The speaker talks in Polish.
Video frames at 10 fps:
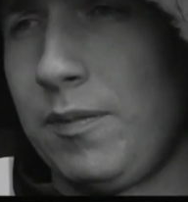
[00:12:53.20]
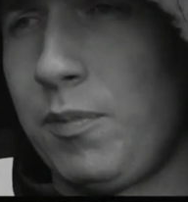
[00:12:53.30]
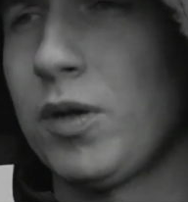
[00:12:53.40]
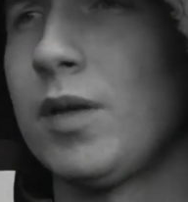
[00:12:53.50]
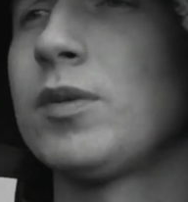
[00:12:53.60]

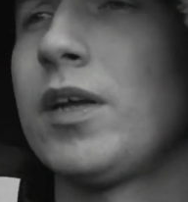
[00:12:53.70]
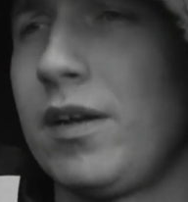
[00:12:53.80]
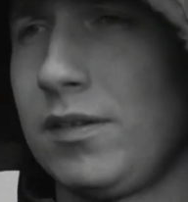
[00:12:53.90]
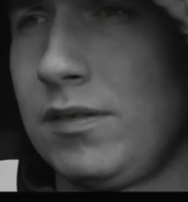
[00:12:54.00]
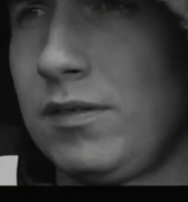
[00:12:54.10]
Pogadamy
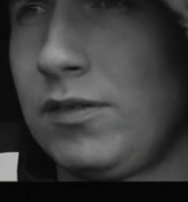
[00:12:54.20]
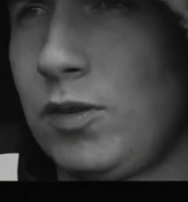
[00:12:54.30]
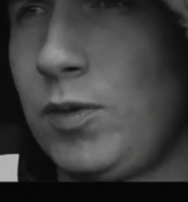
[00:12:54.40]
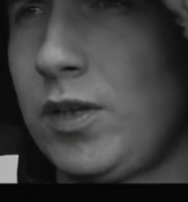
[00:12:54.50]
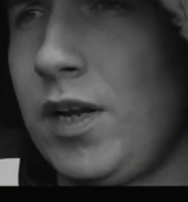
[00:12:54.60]
teraz. Coś
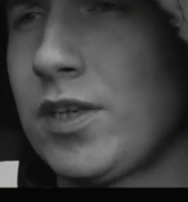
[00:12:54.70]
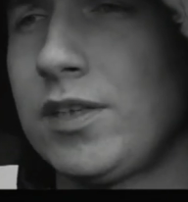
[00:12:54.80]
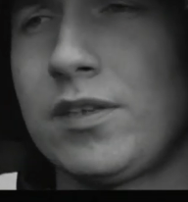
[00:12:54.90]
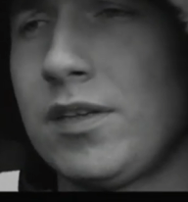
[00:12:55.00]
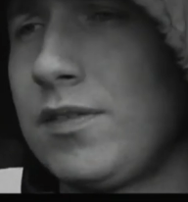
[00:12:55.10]
mi się te nasze
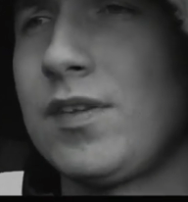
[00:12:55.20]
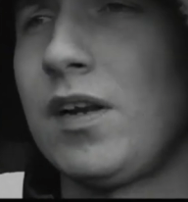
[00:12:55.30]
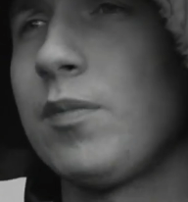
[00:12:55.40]
interesy wcale nie